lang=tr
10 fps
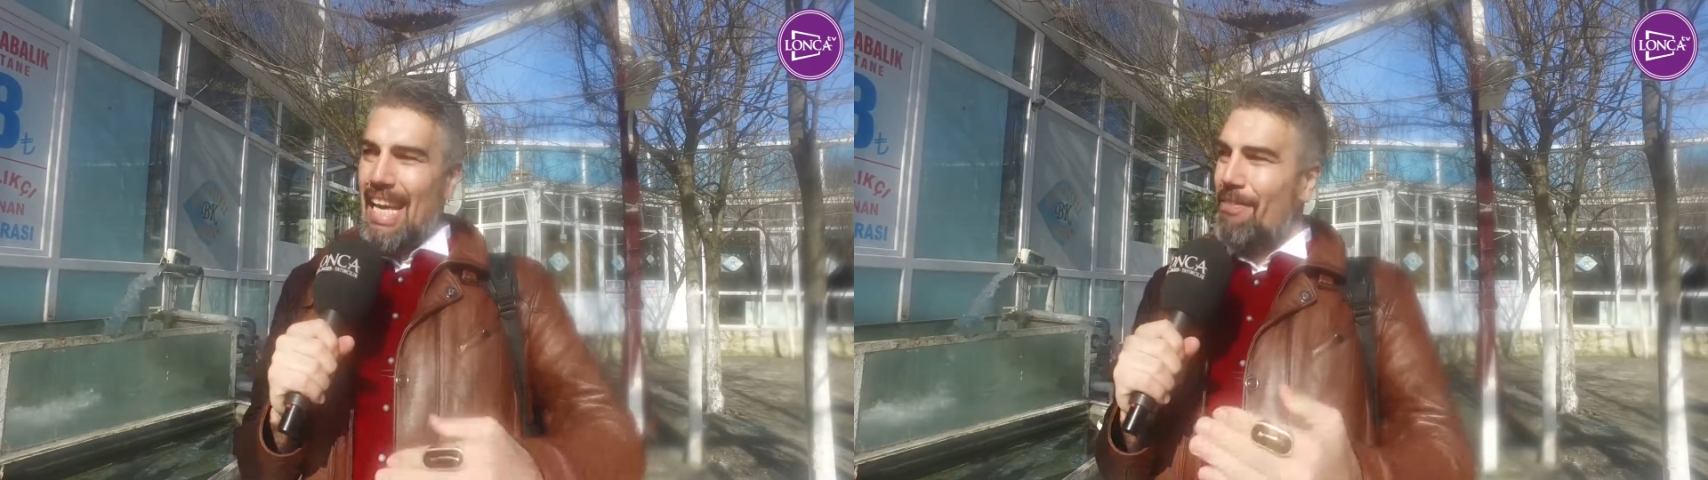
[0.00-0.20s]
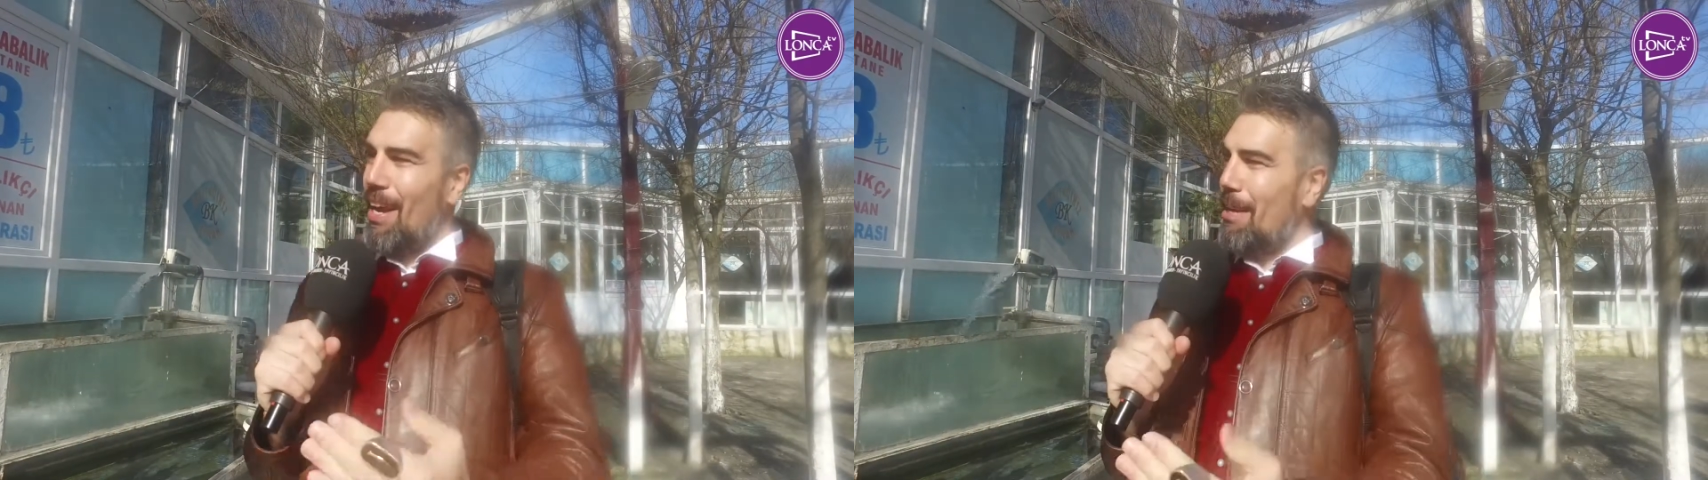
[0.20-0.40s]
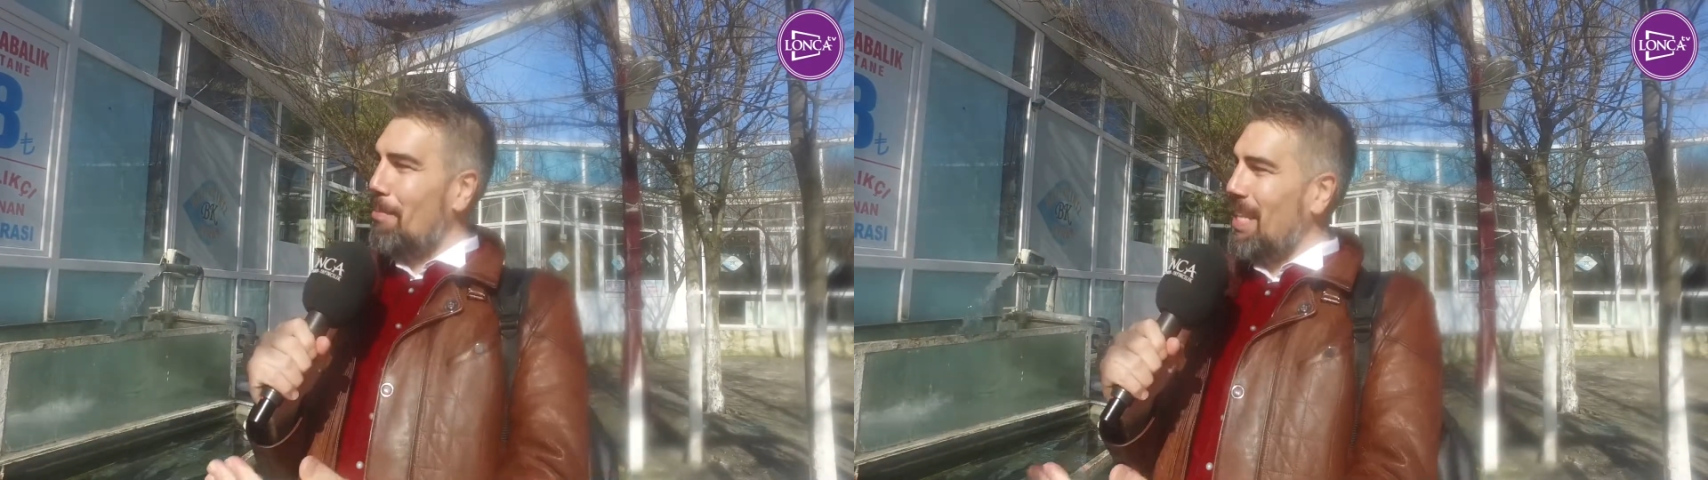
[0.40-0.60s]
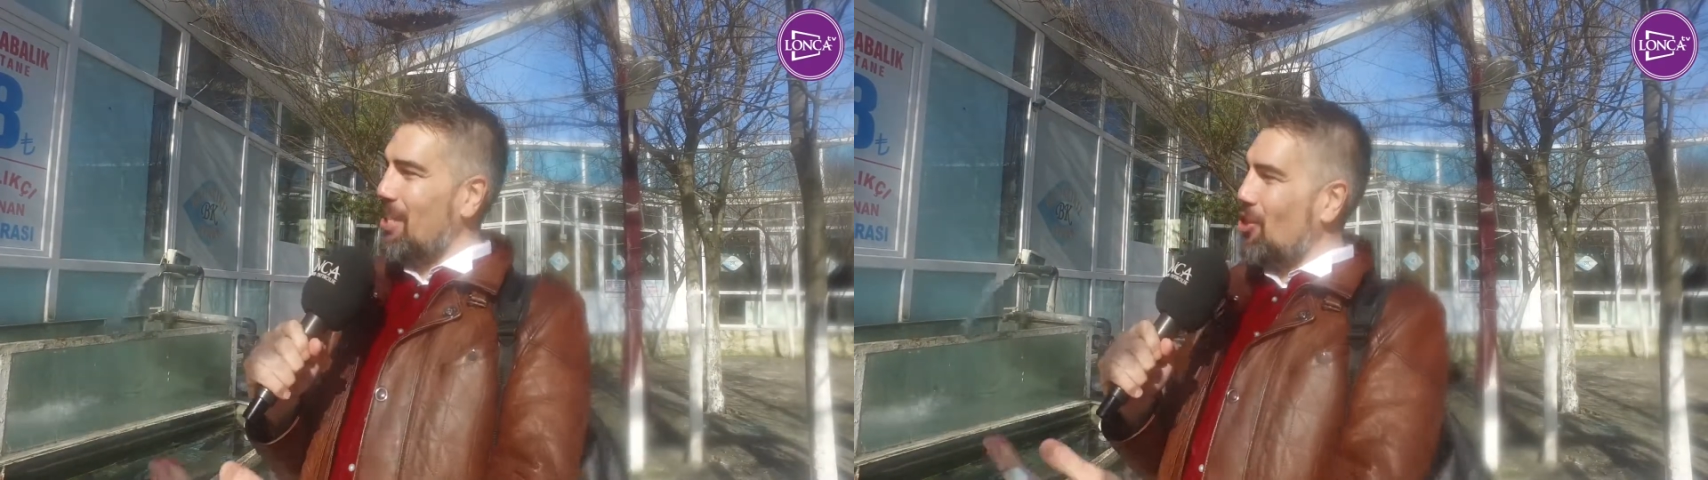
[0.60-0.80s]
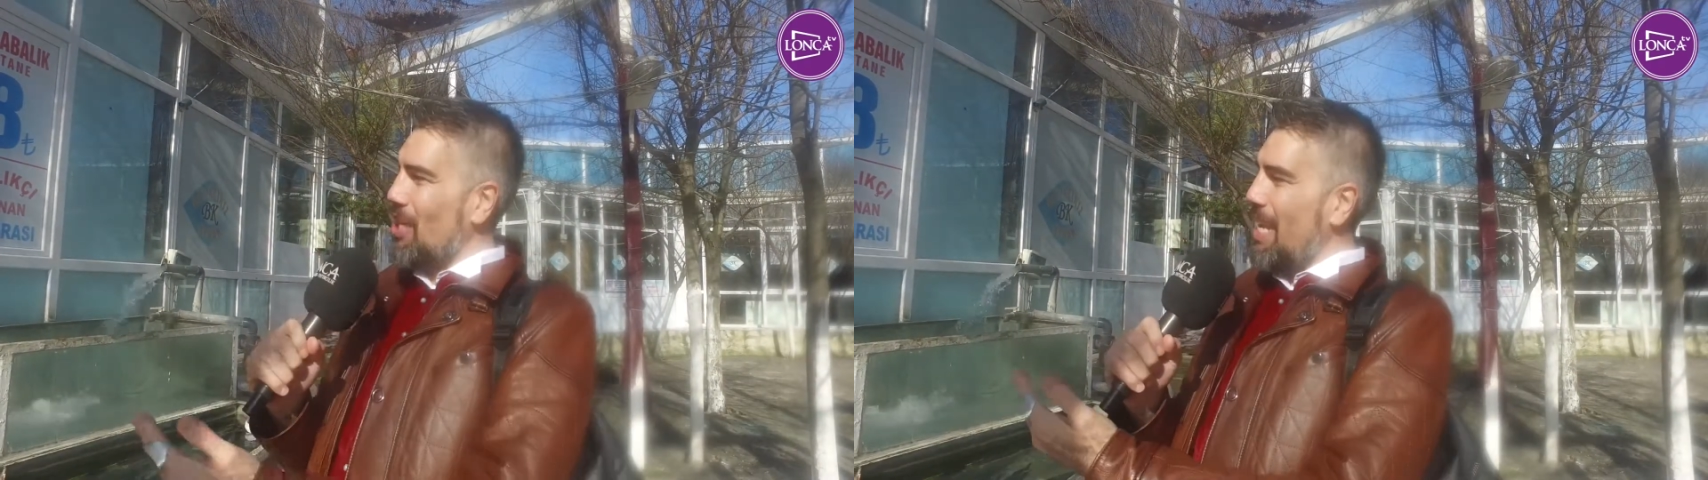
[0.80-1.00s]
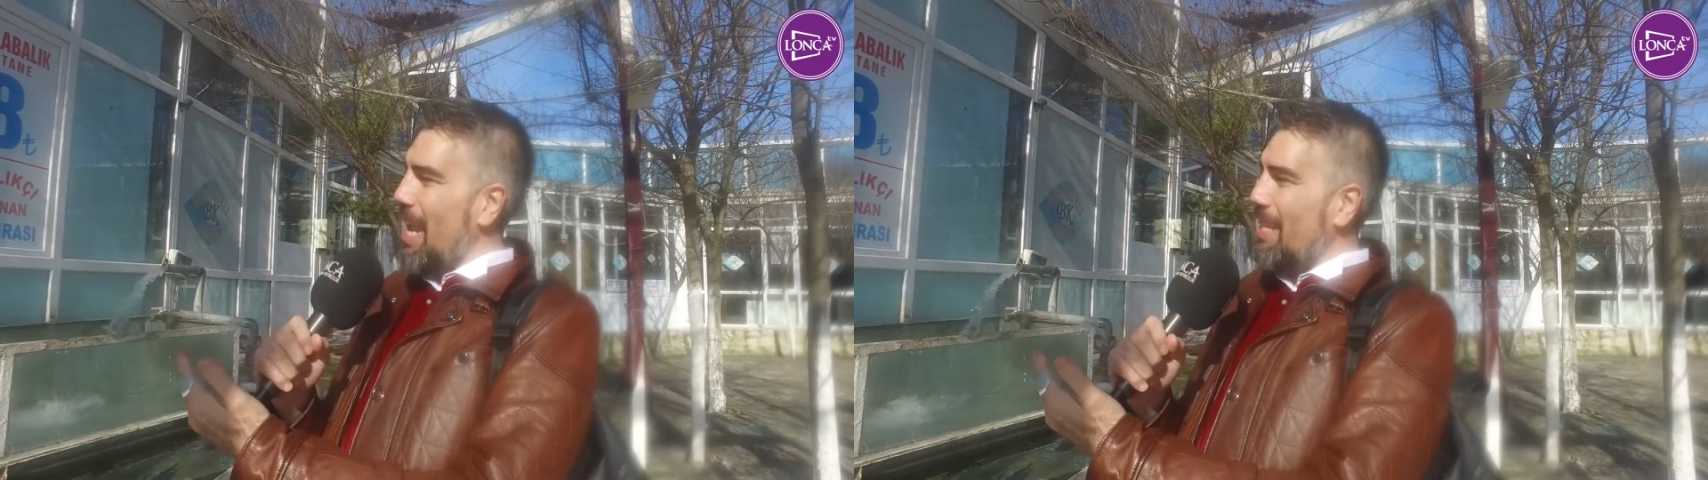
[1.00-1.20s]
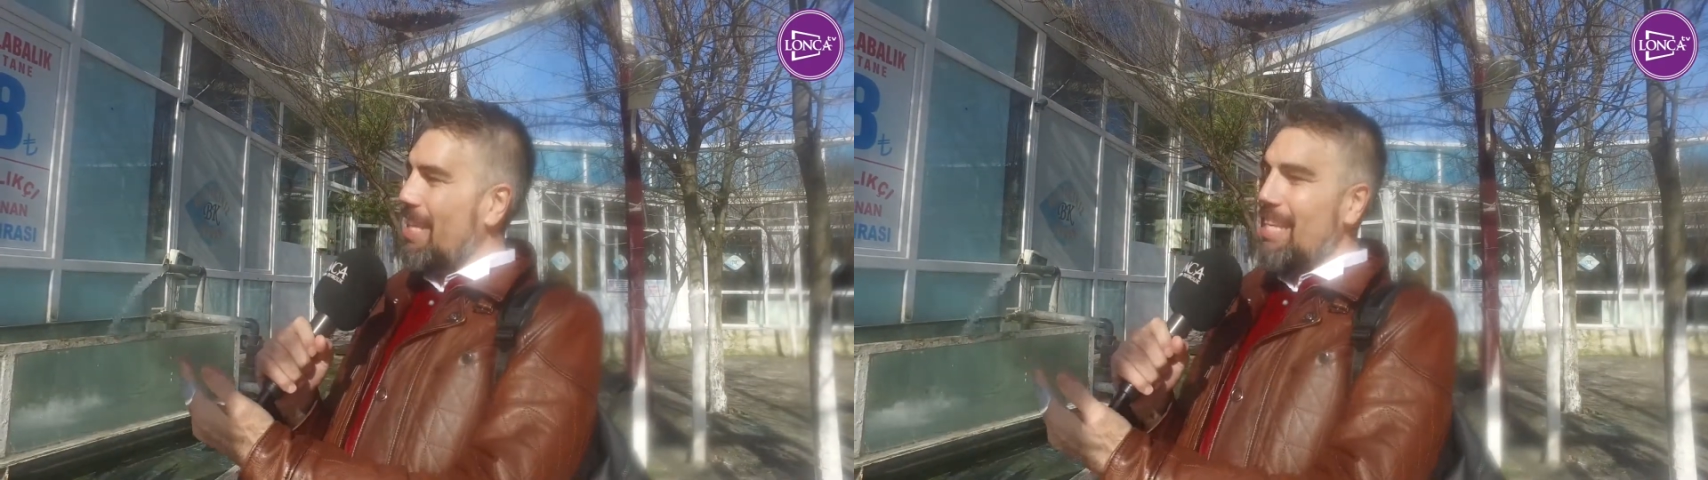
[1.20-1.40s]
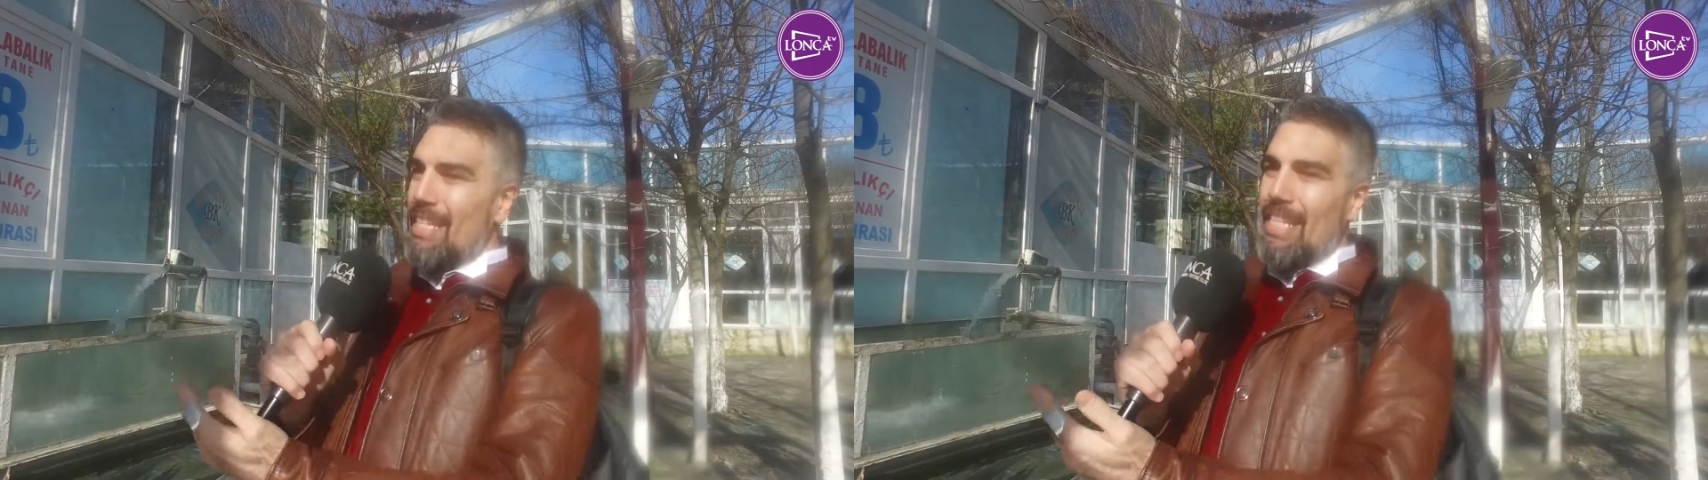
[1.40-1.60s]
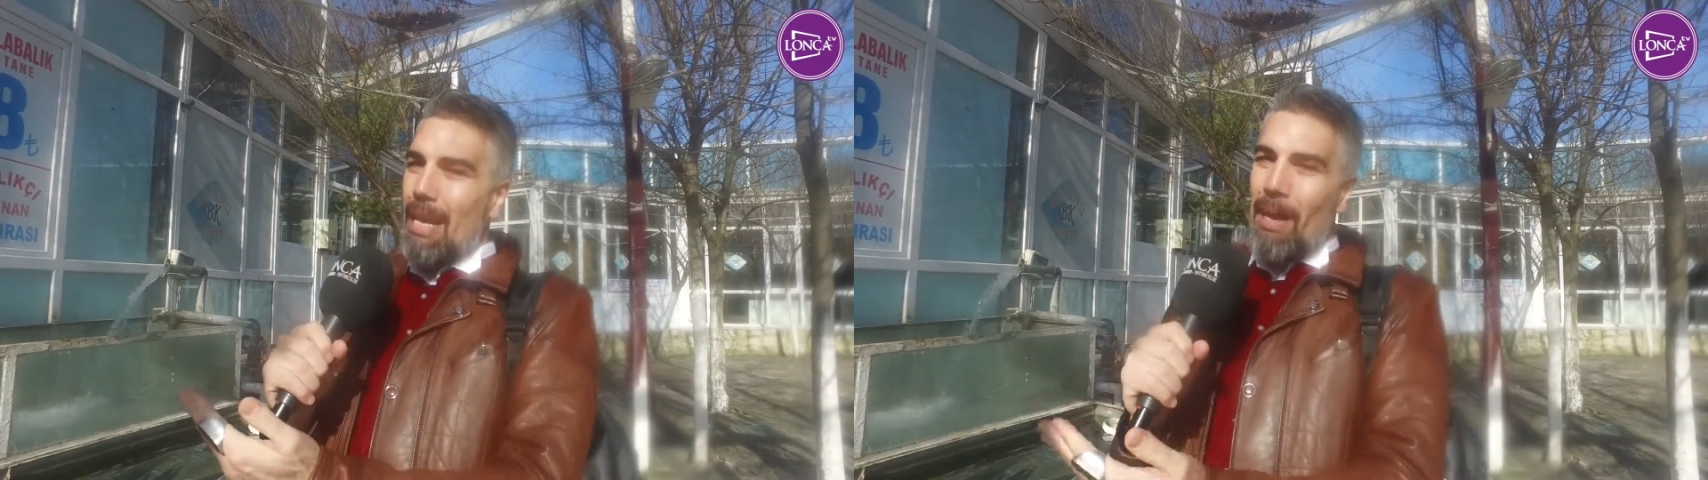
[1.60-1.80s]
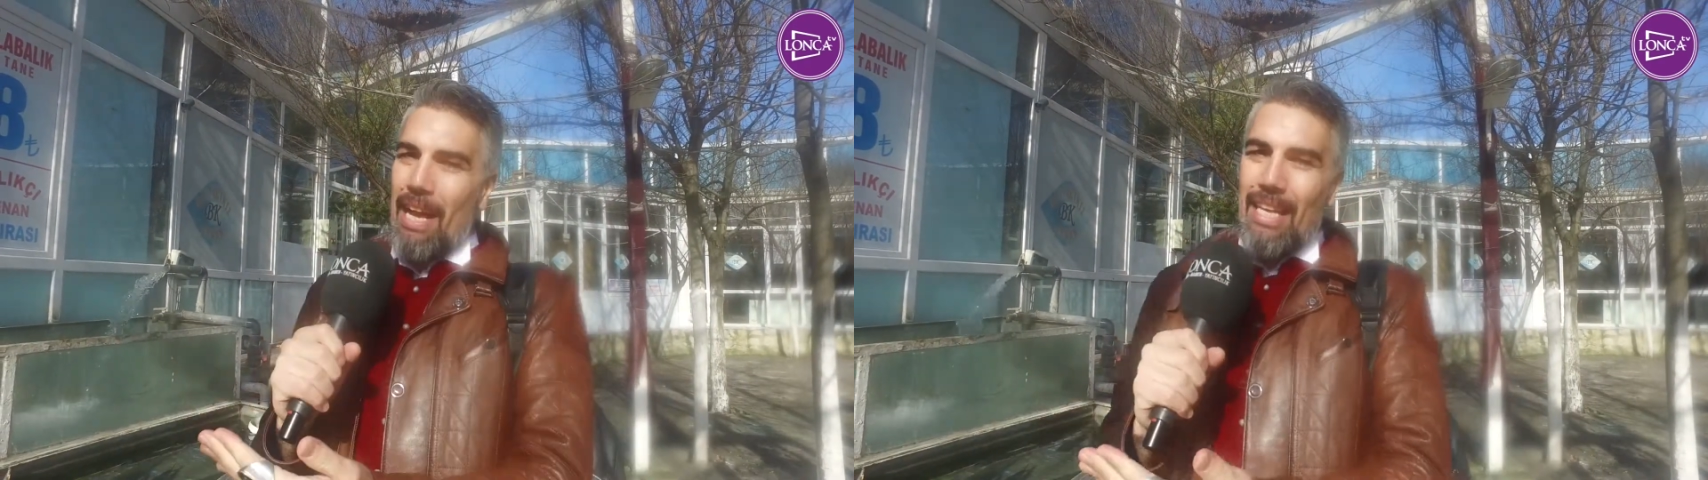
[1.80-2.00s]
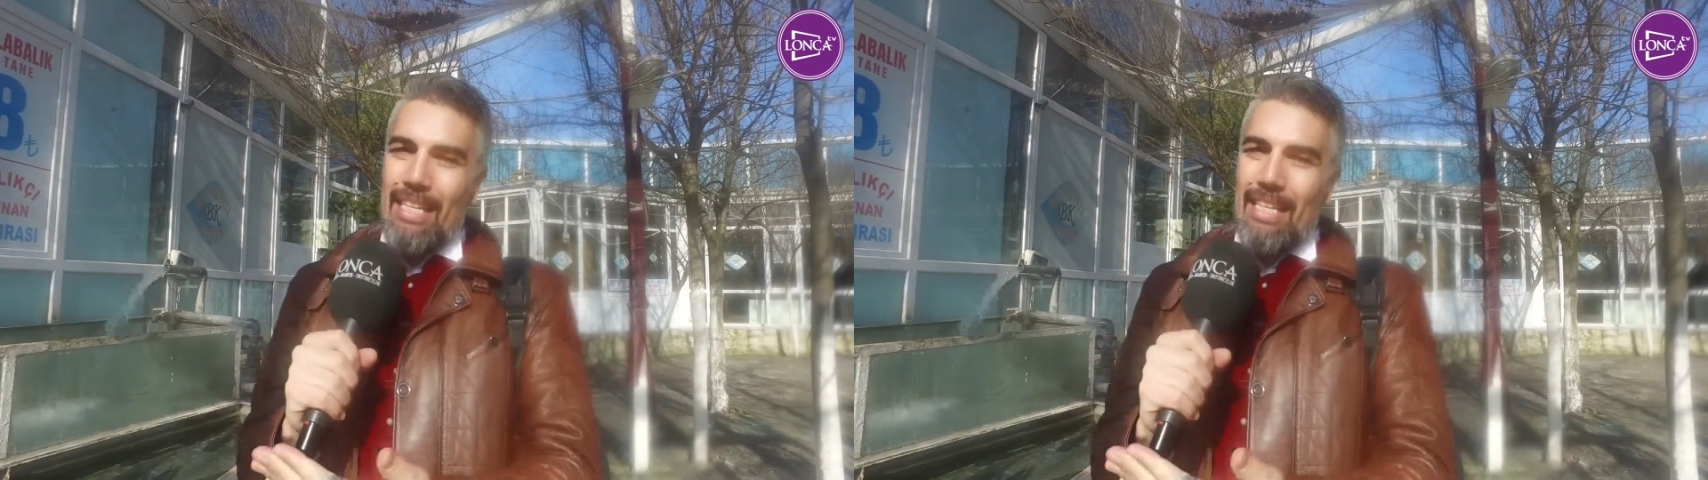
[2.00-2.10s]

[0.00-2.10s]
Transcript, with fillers: efendim balıkçı Kenan'dayız ama